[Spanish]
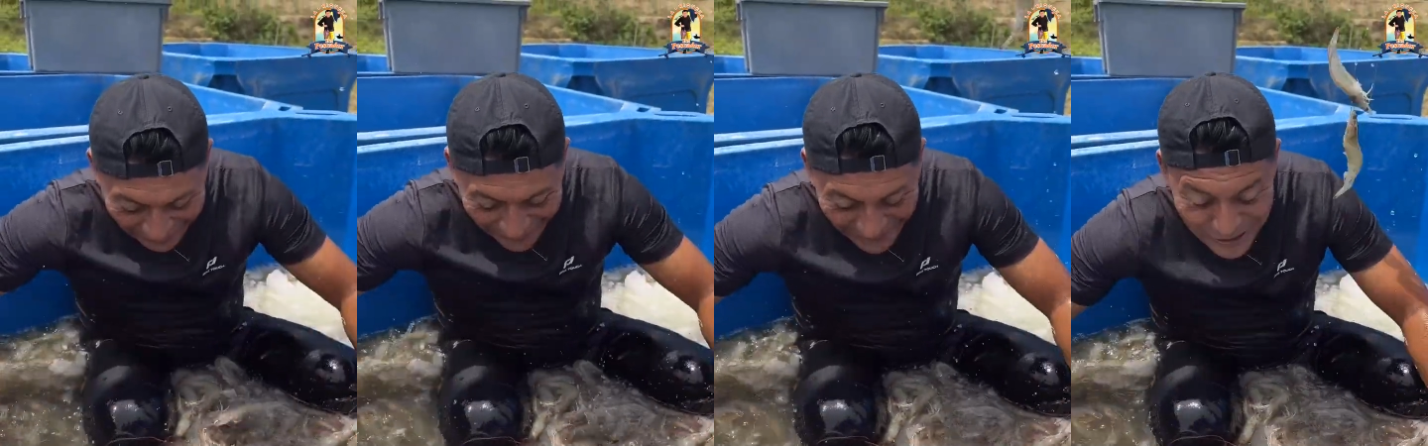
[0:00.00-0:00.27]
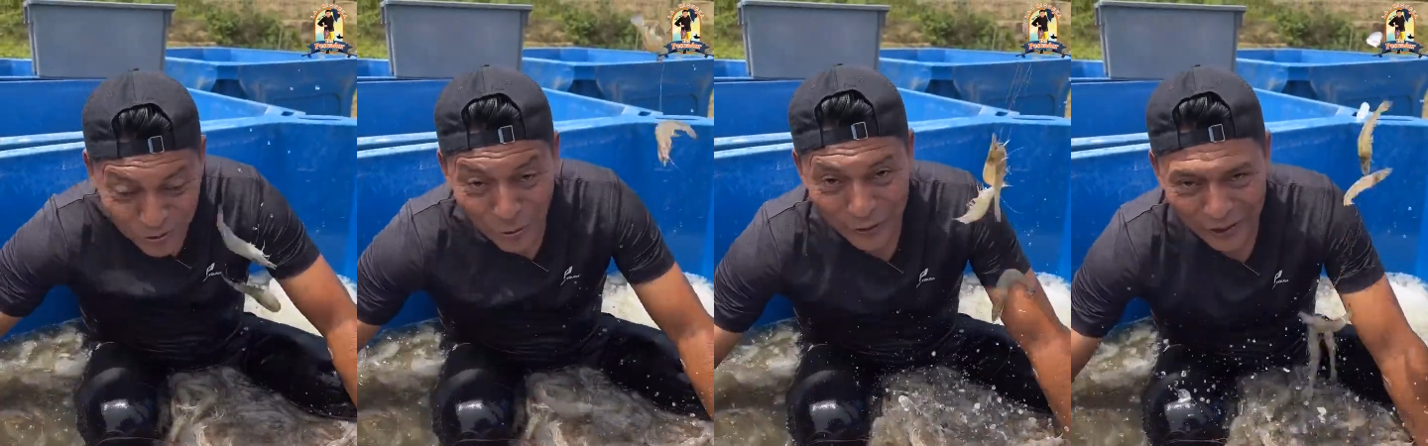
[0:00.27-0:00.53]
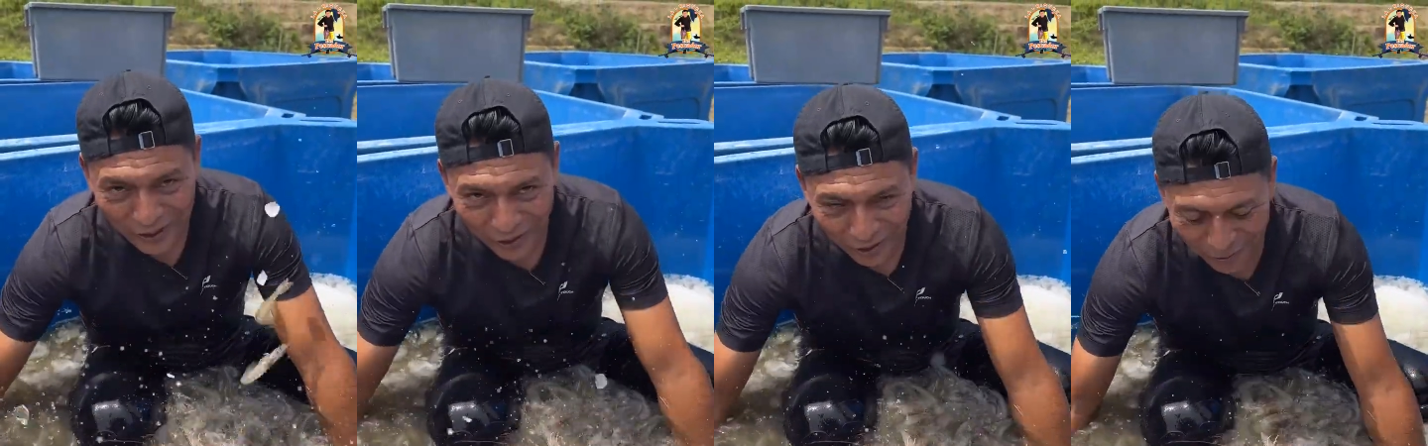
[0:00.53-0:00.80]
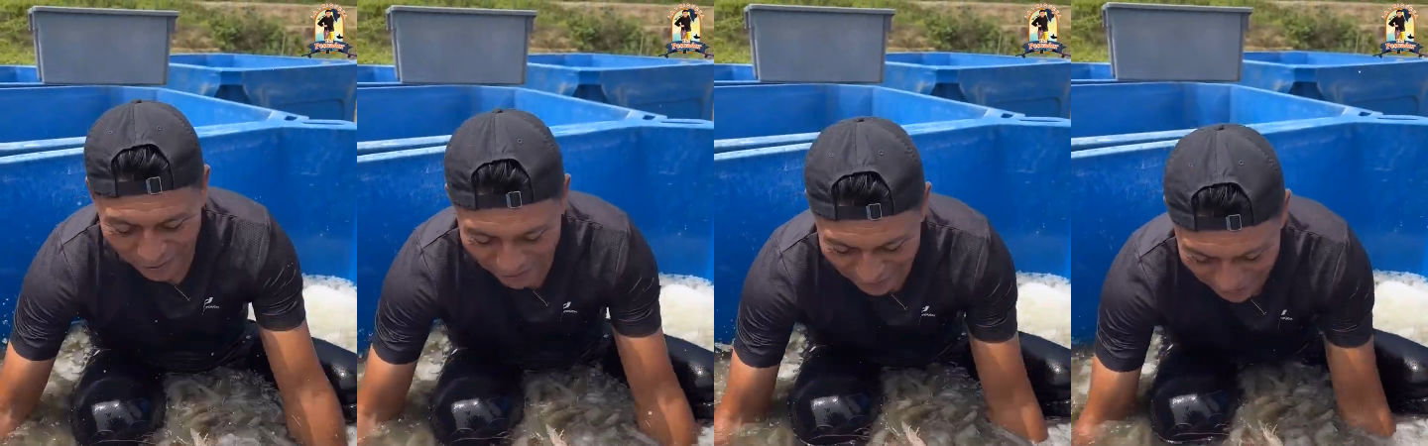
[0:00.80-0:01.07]
es único
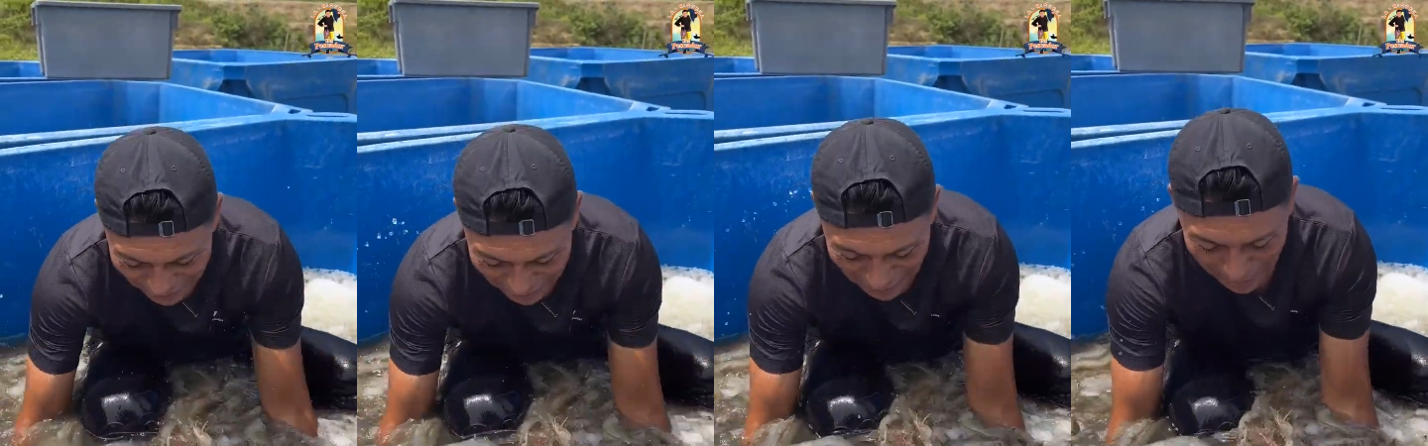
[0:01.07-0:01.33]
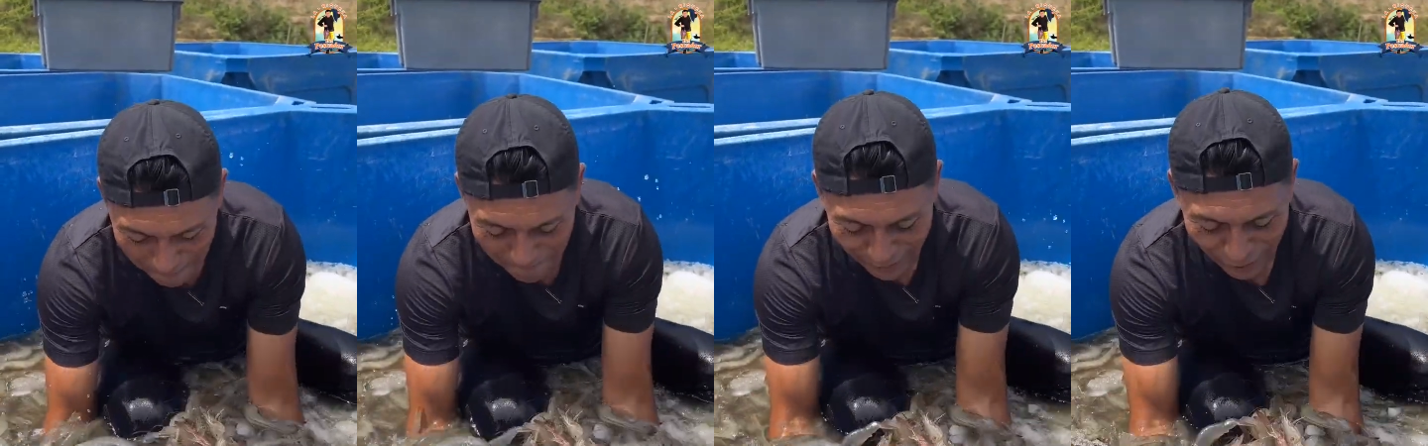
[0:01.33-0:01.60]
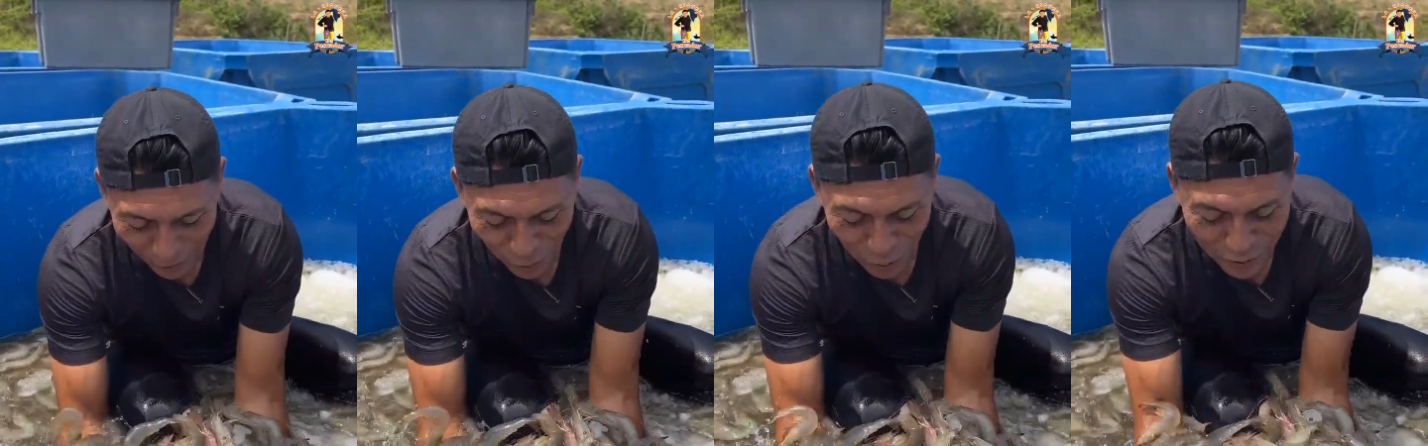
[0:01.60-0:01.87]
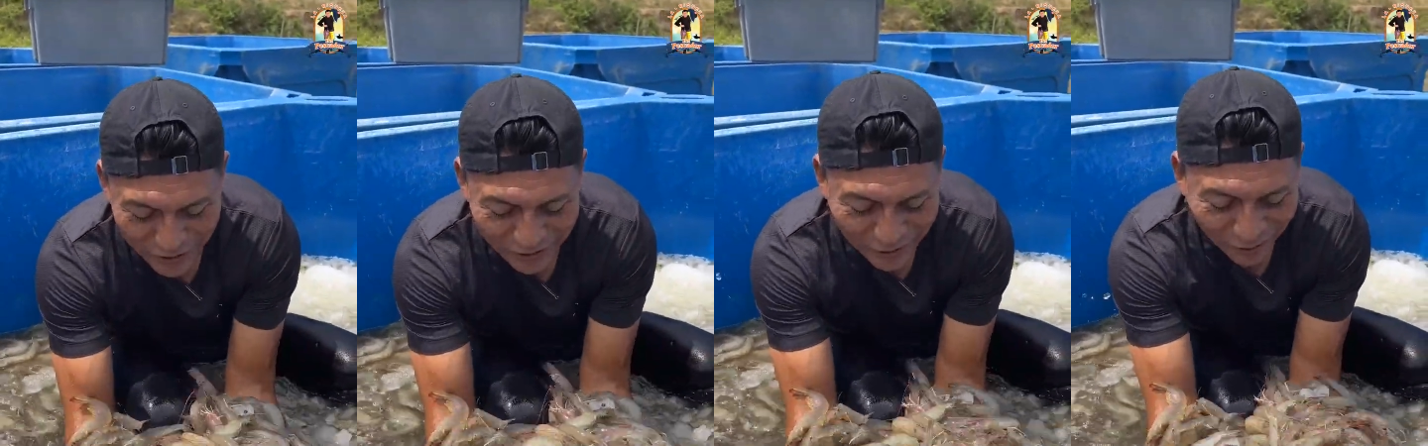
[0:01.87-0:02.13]
pero
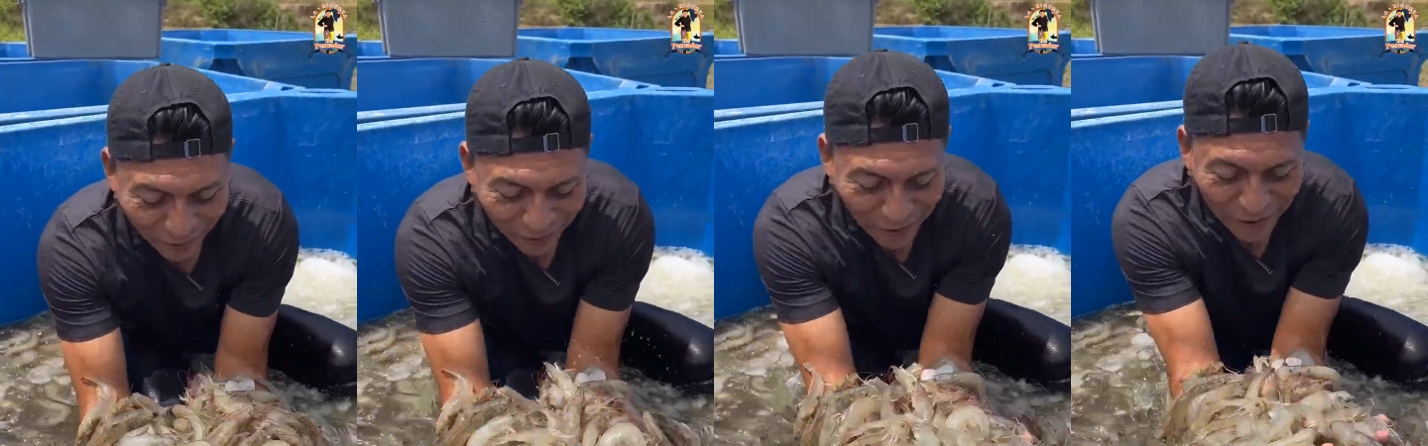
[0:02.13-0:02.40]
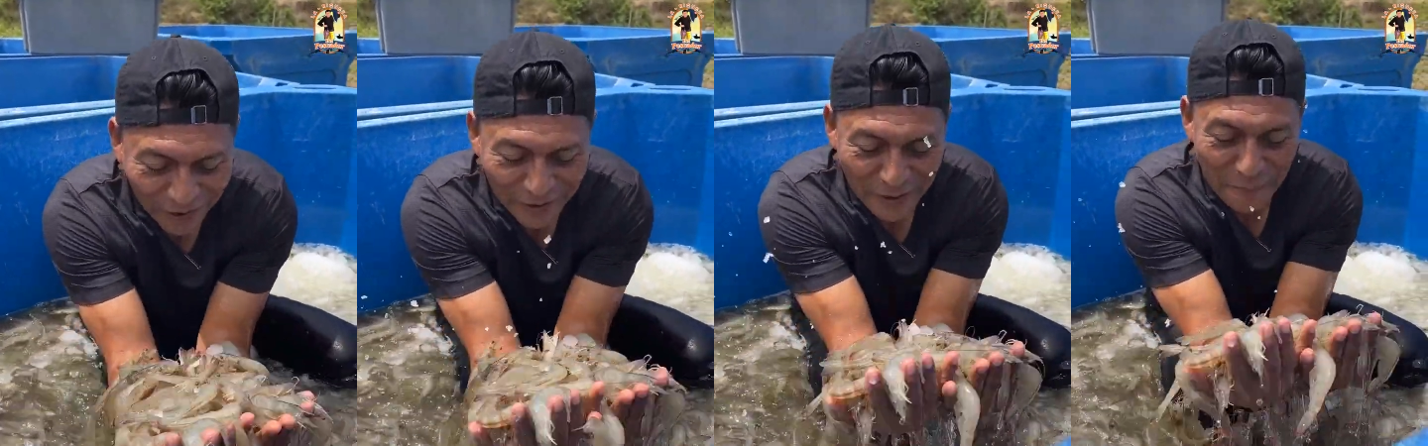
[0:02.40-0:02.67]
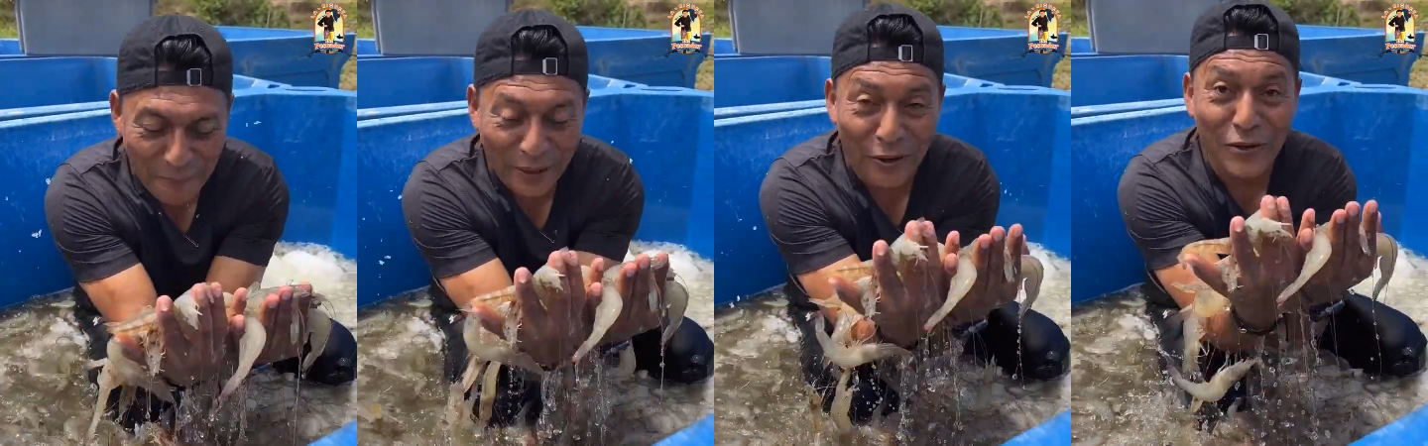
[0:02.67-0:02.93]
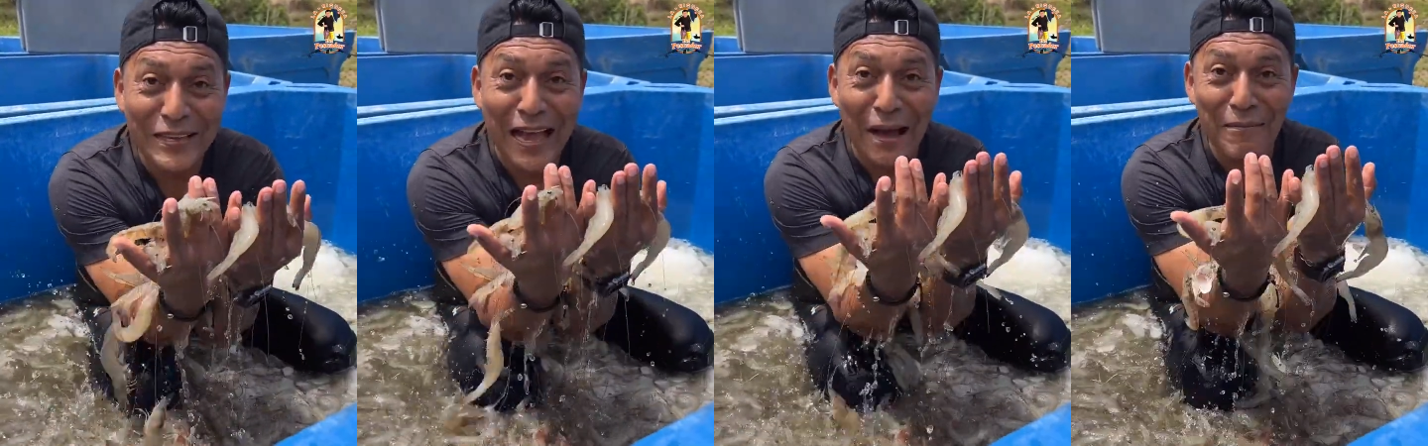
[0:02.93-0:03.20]
único. Pero
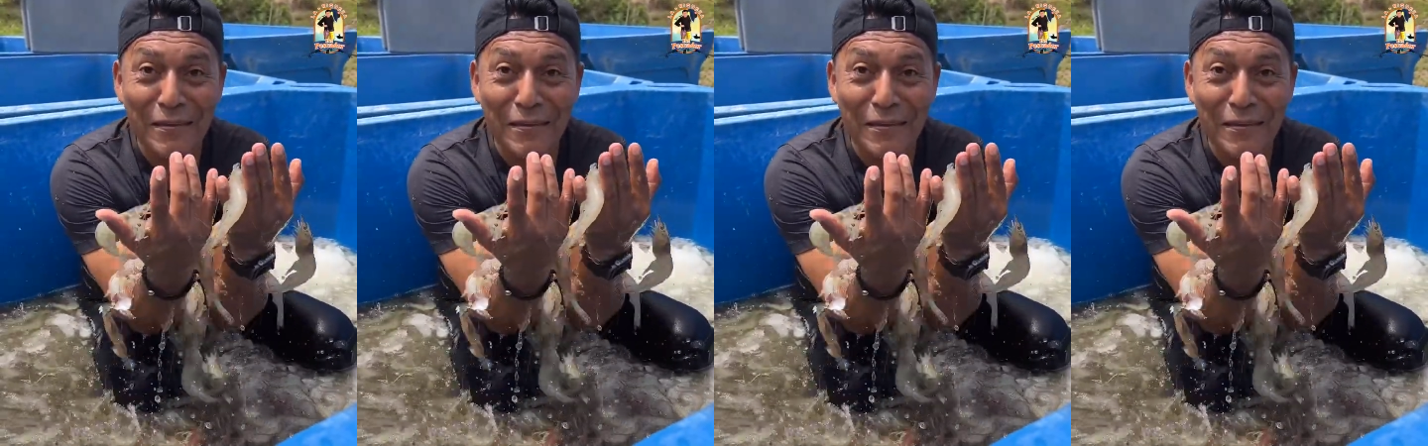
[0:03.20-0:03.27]
ya